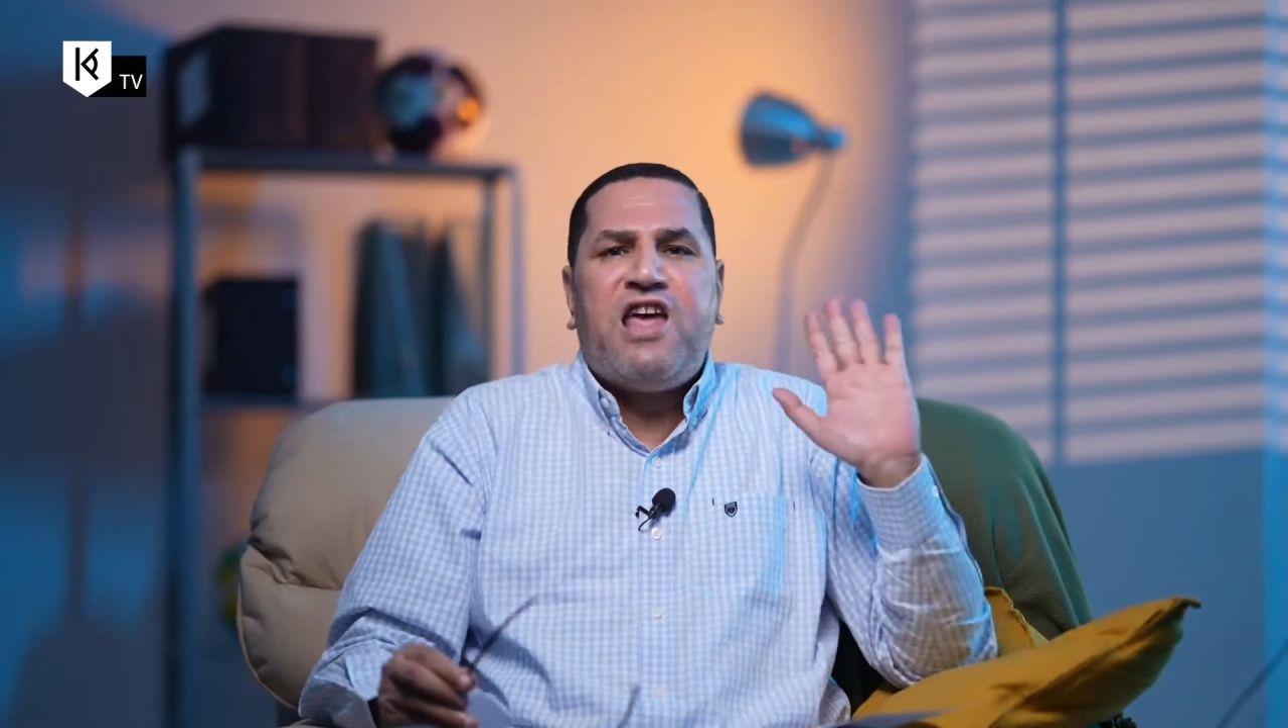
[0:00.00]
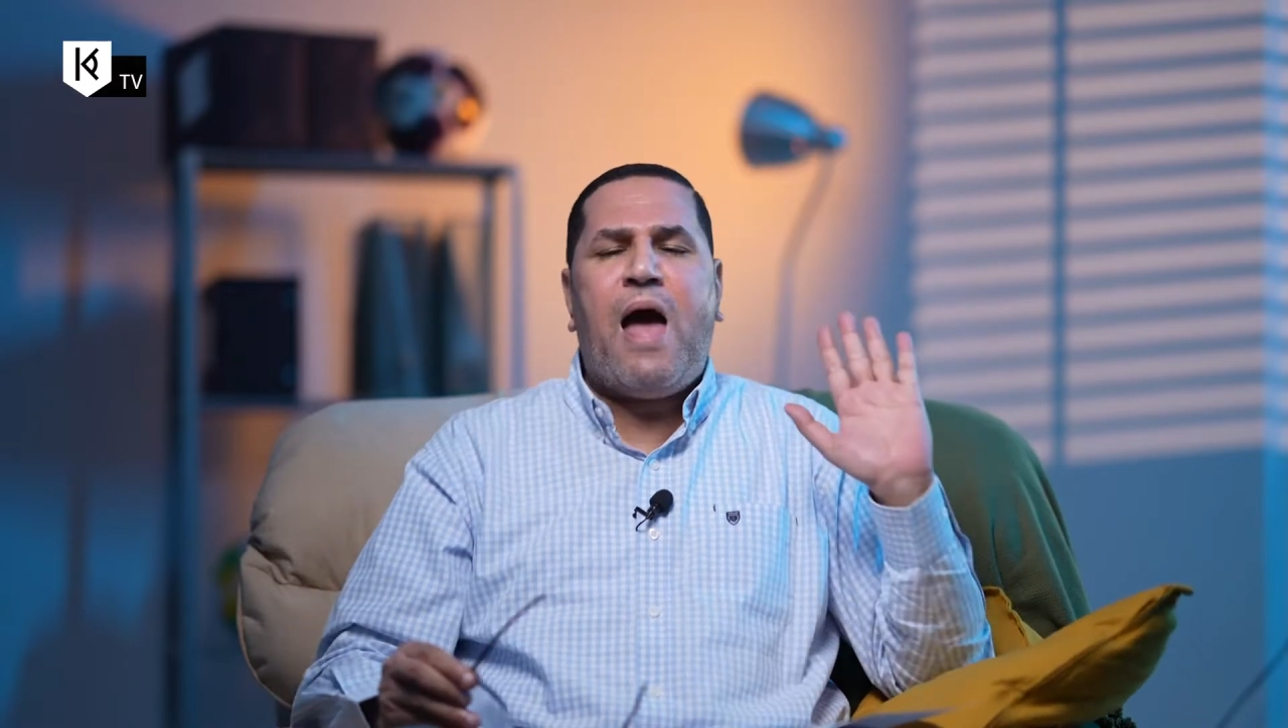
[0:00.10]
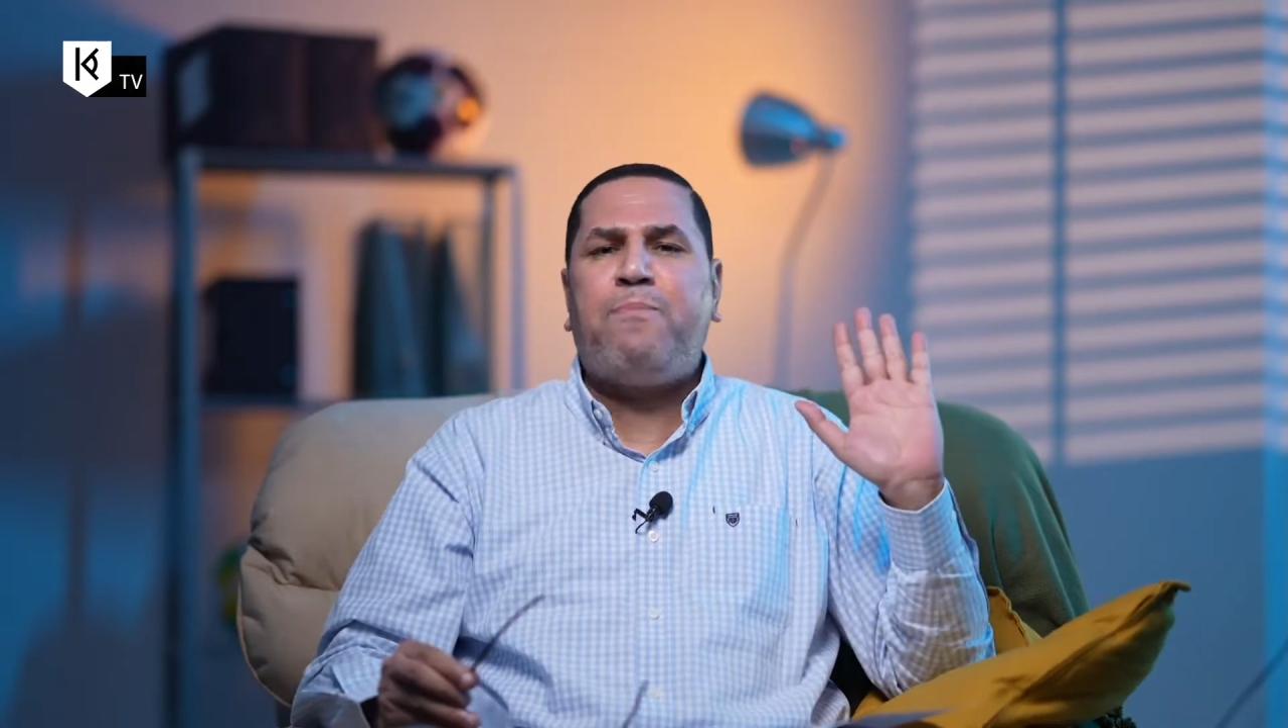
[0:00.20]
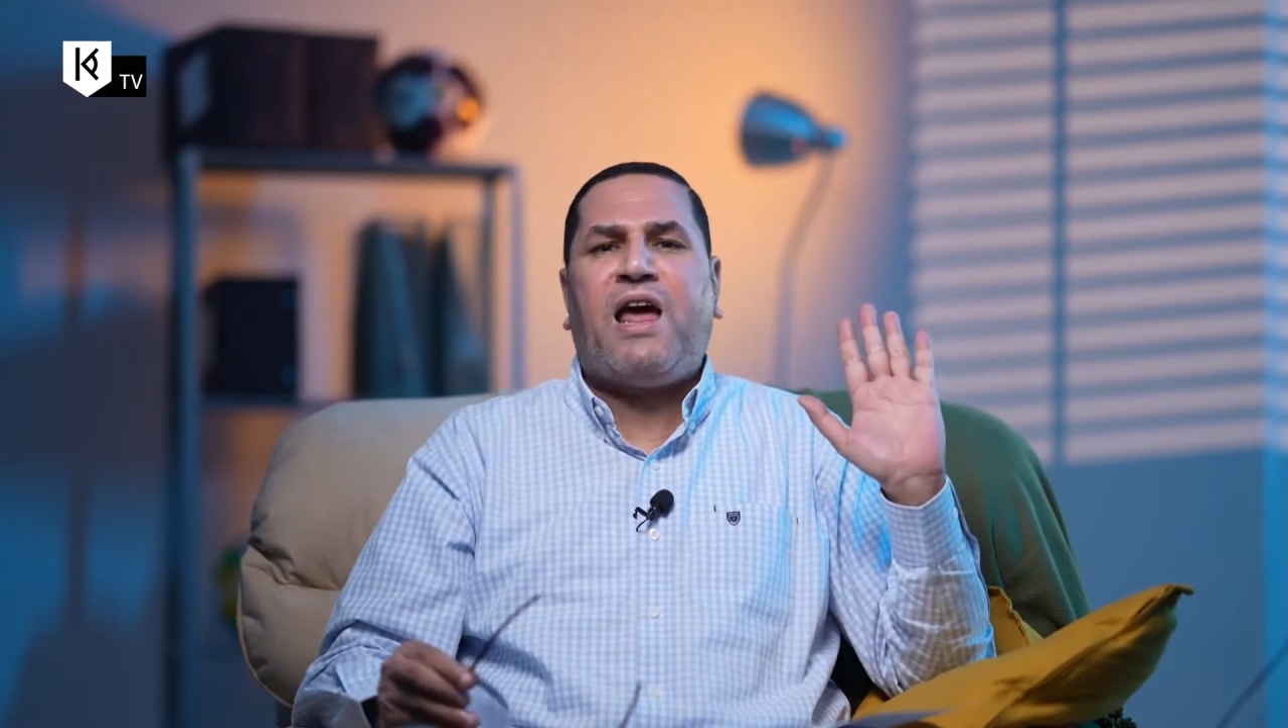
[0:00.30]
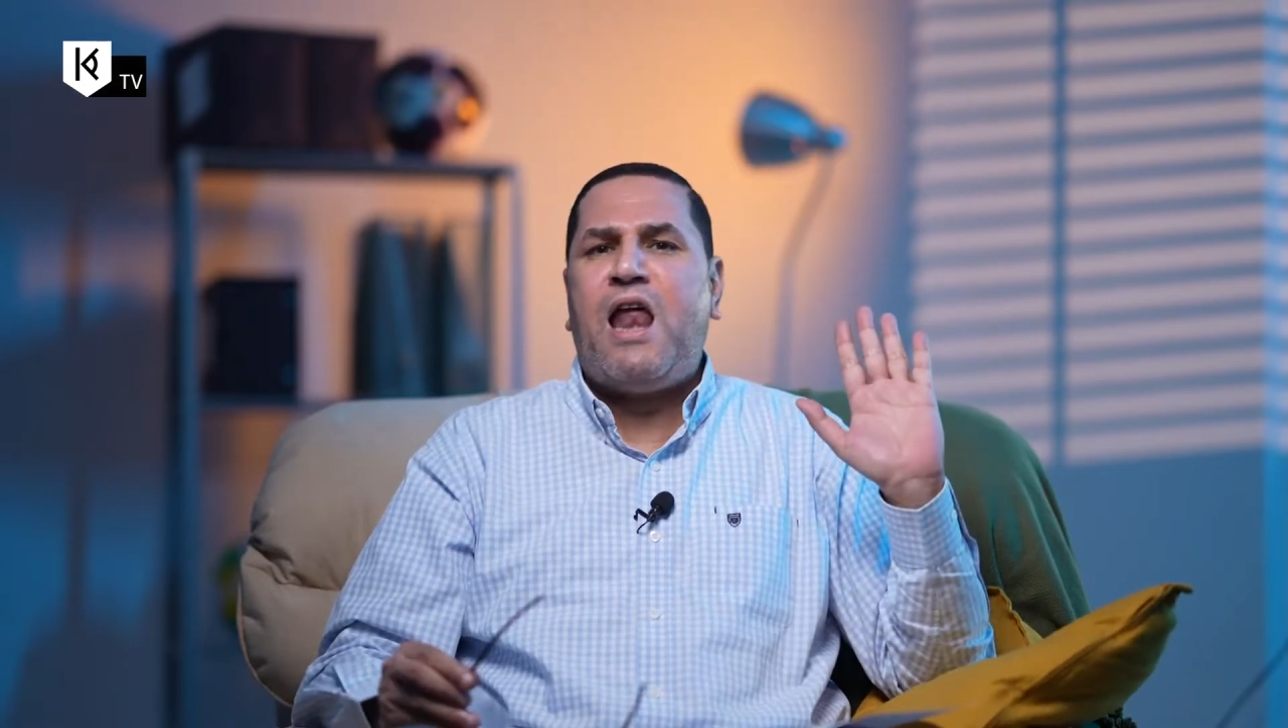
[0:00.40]

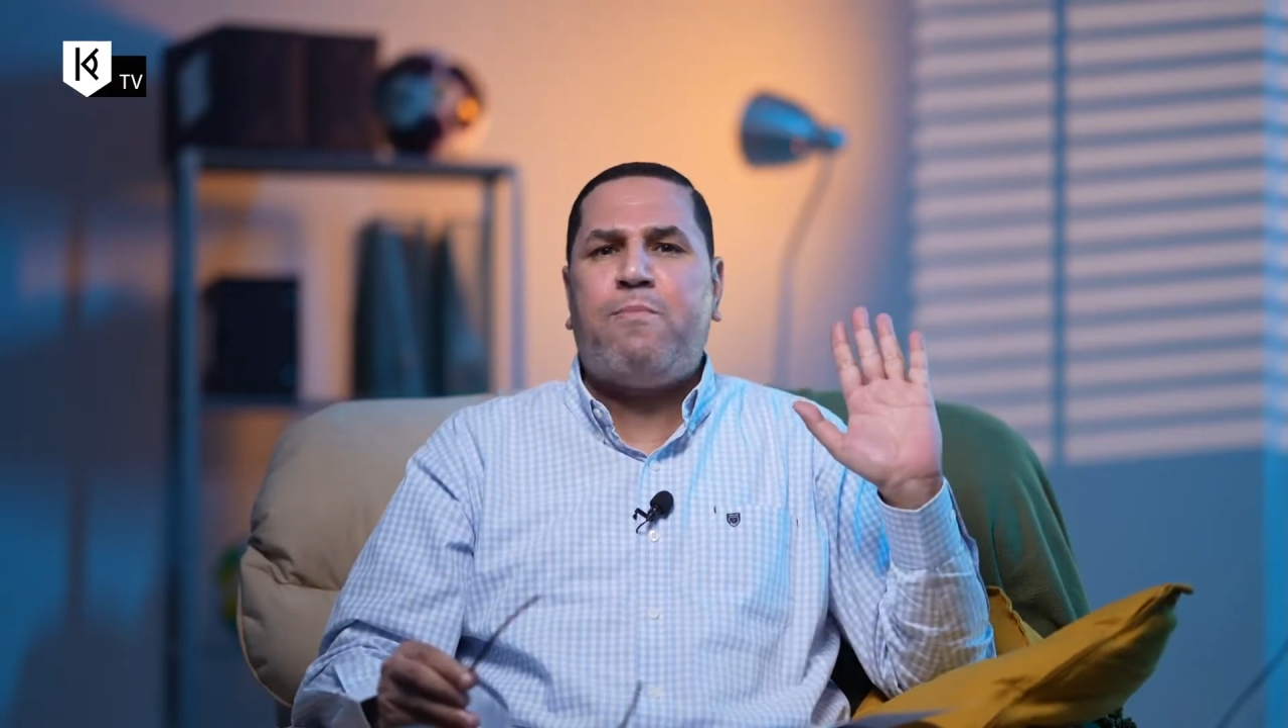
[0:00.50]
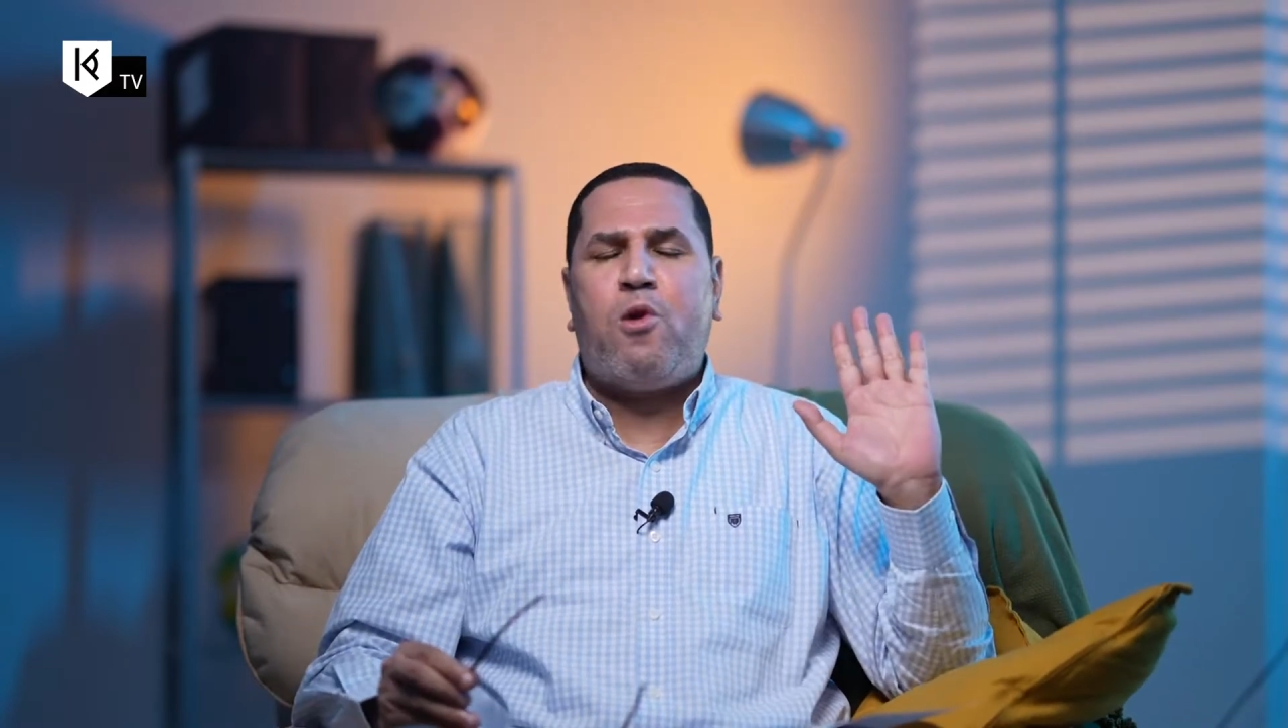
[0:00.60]
ايهاب جلال